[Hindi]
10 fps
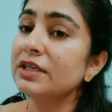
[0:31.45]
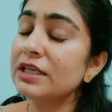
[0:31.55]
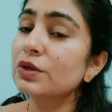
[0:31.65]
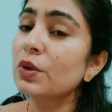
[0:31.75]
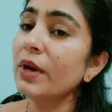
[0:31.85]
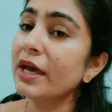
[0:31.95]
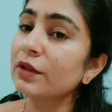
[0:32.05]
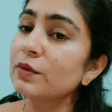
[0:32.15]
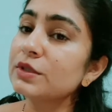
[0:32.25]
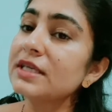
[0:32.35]
टीज़ को
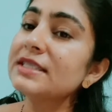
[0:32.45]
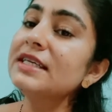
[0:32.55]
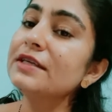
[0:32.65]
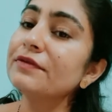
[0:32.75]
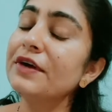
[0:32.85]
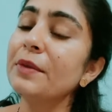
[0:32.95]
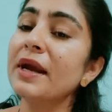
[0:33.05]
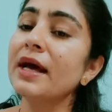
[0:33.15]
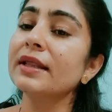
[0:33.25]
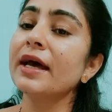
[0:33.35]
एक दूसरे से डिफरेंट
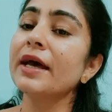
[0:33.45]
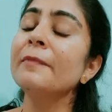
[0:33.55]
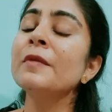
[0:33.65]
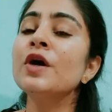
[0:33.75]
बनाता है